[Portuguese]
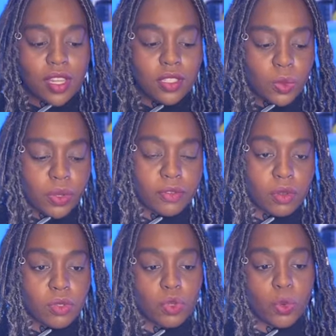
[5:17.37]
antes do
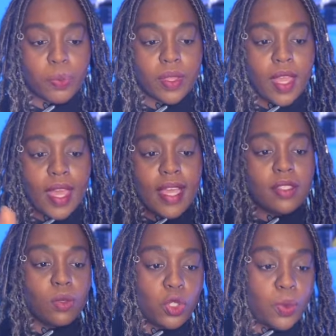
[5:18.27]
Beautiful Soup,
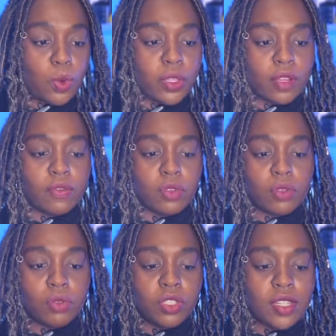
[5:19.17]
esse notebook que eu
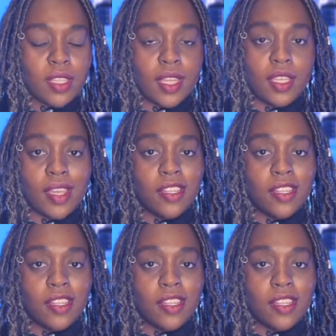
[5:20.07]
vou utilizar aqui,